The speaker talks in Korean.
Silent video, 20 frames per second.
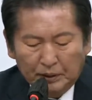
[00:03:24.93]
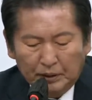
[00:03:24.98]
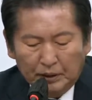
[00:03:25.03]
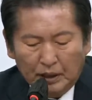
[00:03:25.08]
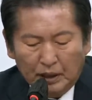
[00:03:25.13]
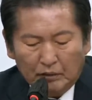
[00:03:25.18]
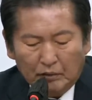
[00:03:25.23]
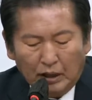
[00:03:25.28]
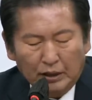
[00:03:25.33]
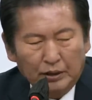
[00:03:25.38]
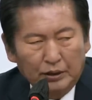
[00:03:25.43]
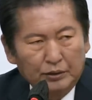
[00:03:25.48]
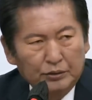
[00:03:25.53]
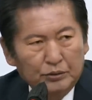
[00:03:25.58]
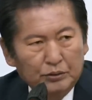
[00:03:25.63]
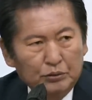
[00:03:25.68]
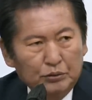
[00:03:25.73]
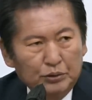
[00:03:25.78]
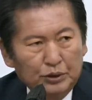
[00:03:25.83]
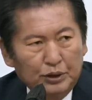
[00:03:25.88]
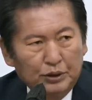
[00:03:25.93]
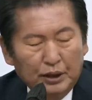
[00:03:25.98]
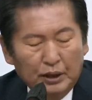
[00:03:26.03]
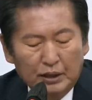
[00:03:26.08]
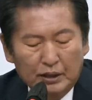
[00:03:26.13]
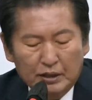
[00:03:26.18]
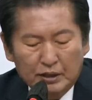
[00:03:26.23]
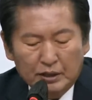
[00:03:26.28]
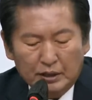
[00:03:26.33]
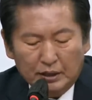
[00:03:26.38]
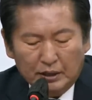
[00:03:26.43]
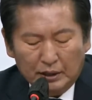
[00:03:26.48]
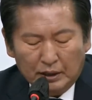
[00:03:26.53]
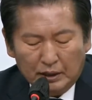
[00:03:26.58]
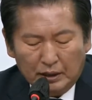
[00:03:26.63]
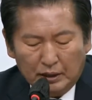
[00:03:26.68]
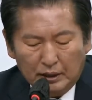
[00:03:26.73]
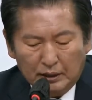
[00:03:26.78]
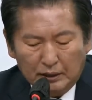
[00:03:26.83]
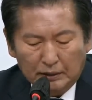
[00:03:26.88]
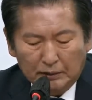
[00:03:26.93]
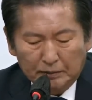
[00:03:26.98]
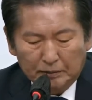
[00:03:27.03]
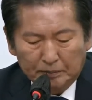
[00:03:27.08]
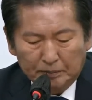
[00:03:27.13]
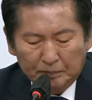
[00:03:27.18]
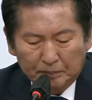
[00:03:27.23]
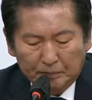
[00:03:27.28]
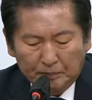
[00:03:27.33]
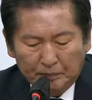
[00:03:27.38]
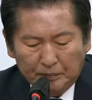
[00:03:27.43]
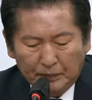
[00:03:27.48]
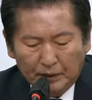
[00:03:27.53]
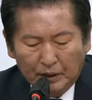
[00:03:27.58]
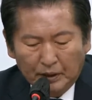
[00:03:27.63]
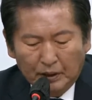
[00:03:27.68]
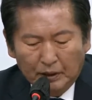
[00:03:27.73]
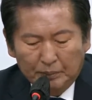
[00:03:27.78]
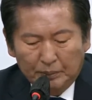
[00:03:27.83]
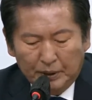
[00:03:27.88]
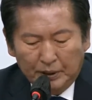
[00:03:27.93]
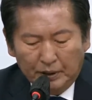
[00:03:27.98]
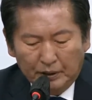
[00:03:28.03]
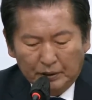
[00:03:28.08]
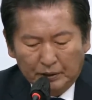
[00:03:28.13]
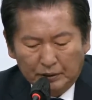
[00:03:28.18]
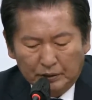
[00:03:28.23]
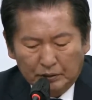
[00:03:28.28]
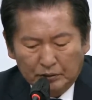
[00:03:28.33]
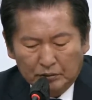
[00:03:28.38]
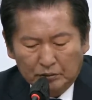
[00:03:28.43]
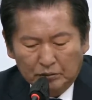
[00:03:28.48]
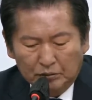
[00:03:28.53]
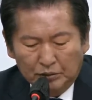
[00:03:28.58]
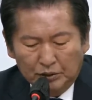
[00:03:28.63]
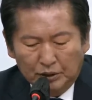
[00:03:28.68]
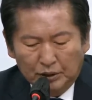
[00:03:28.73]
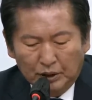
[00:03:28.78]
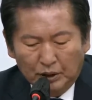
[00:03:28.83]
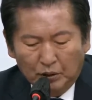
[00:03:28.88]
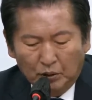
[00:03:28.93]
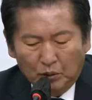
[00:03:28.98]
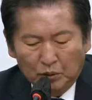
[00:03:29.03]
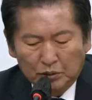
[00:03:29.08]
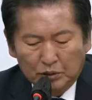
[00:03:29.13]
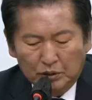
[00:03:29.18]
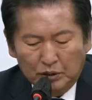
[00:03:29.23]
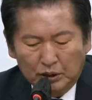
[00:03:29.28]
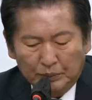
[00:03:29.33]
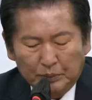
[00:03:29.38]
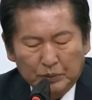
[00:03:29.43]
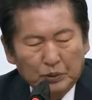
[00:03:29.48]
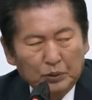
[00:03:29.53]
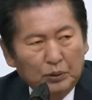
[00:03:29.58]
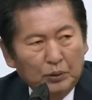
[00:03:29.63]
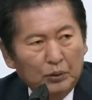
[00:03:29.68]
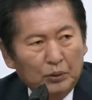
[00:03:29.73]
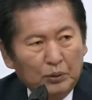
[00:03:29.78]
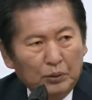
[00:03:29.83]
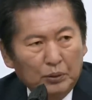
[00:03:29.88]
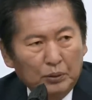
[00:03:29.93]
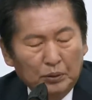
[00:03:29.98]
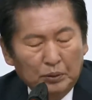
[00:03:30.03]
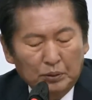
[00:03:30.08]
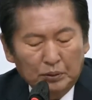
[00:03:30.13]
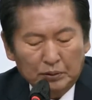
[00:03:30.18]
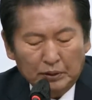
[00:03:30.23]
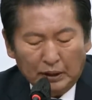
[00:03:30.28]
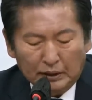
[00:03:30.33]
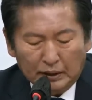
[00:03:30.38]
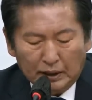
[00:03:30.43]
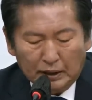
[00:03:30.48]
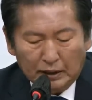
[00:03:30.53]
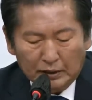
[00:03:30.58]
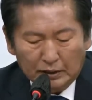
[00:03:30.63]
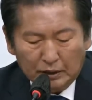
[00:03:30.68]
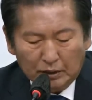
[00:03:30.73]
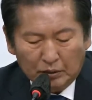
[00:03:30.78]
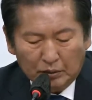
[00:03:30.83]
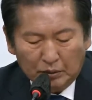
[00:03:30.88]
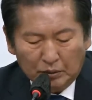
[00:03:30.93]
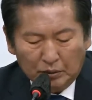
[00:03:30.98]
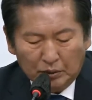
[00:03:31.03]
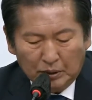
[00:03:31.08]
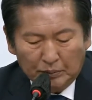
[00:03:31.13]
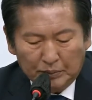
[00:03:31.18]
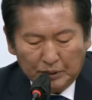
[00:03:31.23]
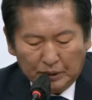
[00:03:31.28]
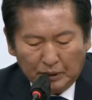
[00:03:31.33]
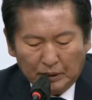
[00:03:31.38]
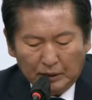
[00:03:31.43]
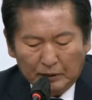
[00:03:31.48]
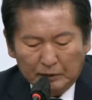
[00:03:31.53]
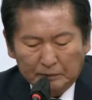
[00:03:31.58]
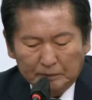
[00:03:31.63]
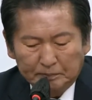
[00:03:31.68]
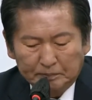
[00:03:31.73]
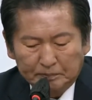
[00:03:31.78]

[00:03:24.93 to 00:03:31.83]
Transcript: 이게 과연 우연의 일치인가? 필연은 우연의 옷을 입고 나타난다고 합니다.